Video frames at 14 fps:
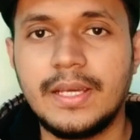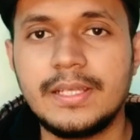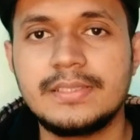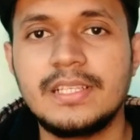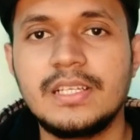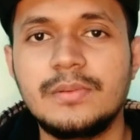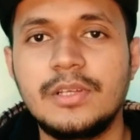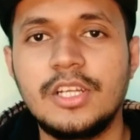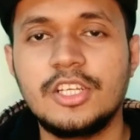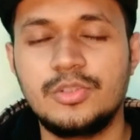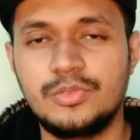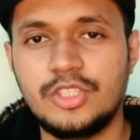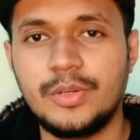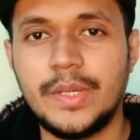আসসালামু
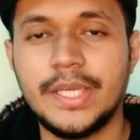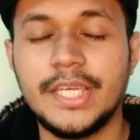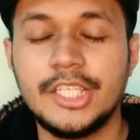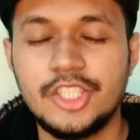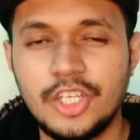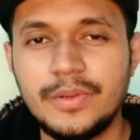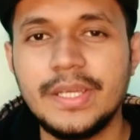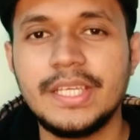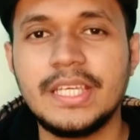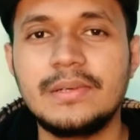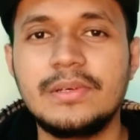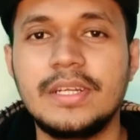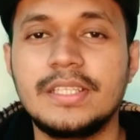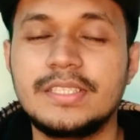আলাইকুম সবাইকে সবাই
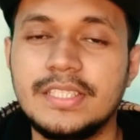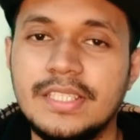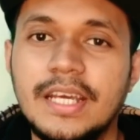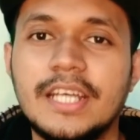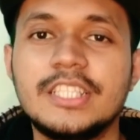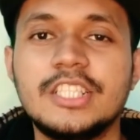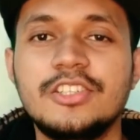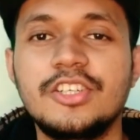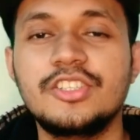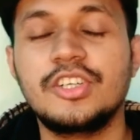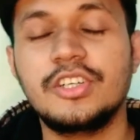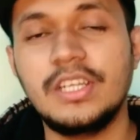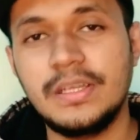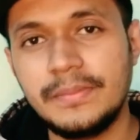কেমন আছেন আশা করি
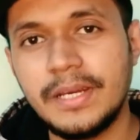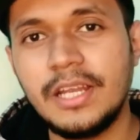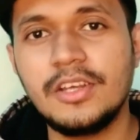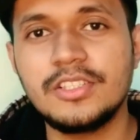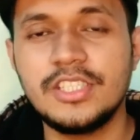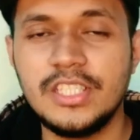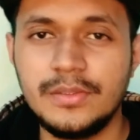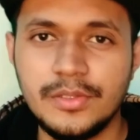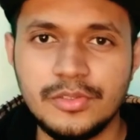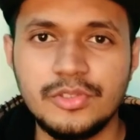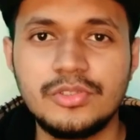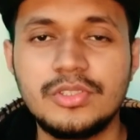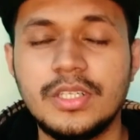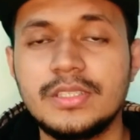সকলে ভালো আছেন এবং
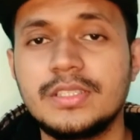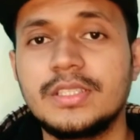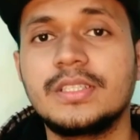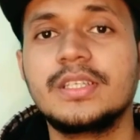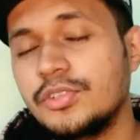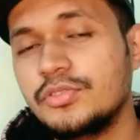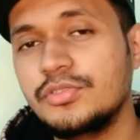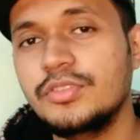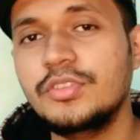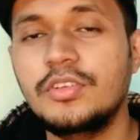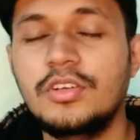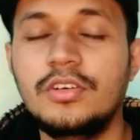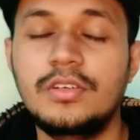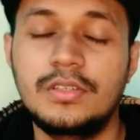সুস্থ আছেন কিছুদিন
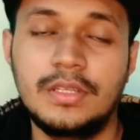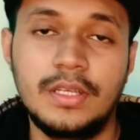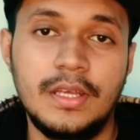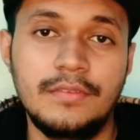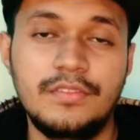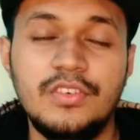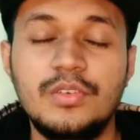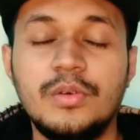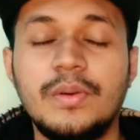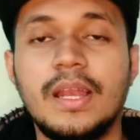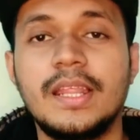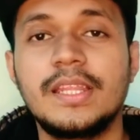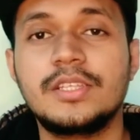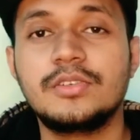হলো ভিভো
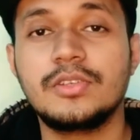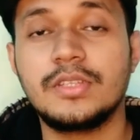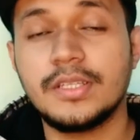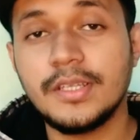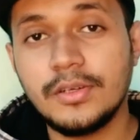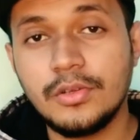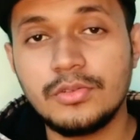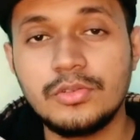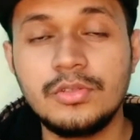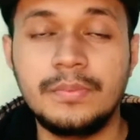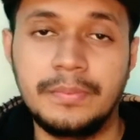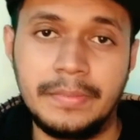বাংলাদেশ করতে একটা নতুন